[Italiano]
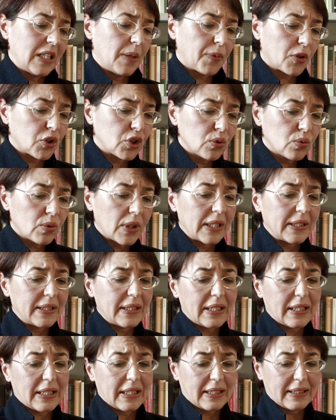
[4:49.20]
le procedure
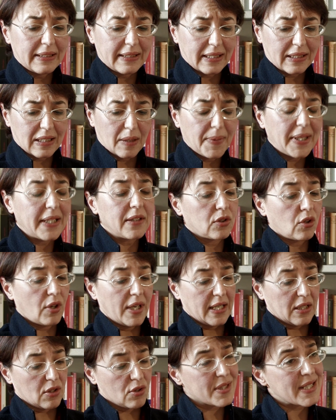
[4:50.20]
di internamento
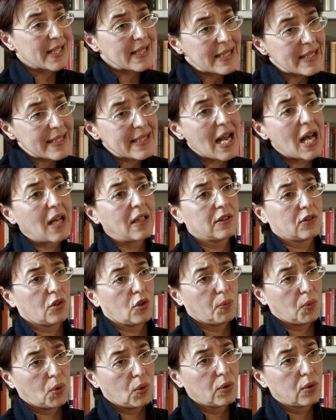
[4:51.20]
erano senz'altro
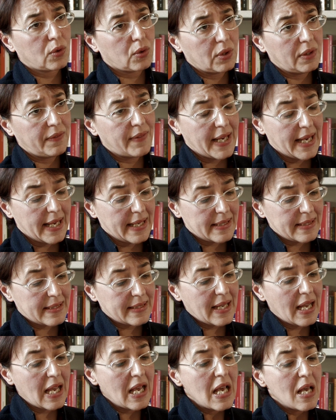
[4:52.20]
molto
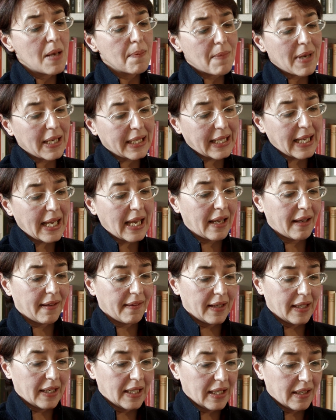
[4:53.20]
diverse, ma che
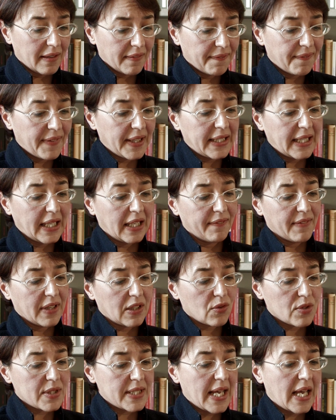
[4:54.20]
eh,
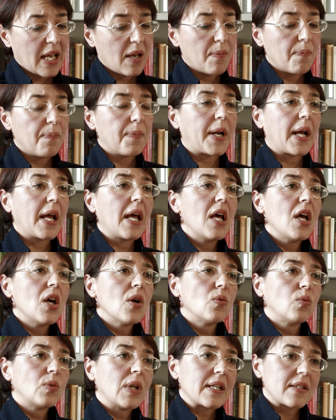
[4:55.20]
vedevano sempre
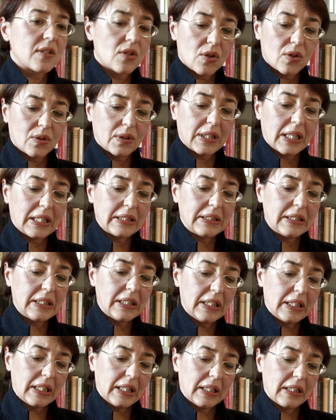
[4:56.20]
una sorta
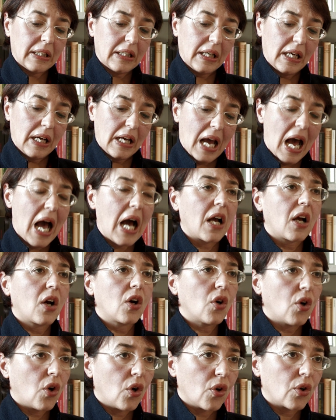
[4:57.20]
di eh,
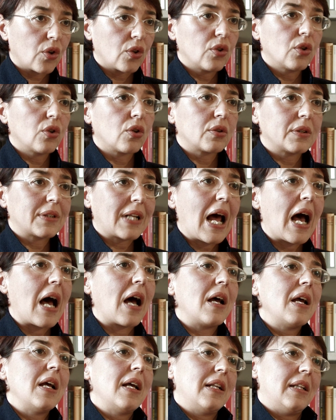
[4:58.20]
accordo
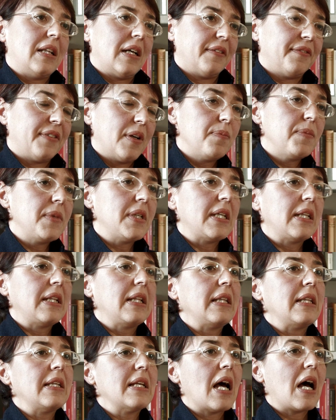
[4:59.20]
tra la
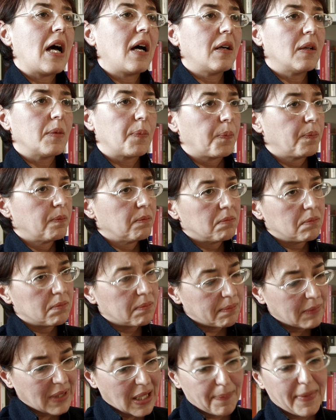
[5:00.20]
famiglia, mh,
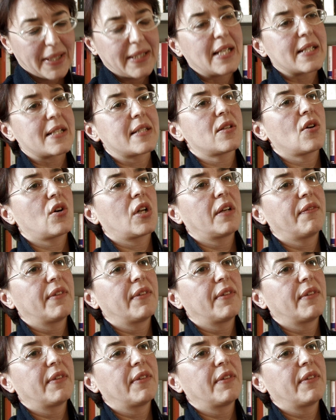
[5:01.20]
mm, la mediazione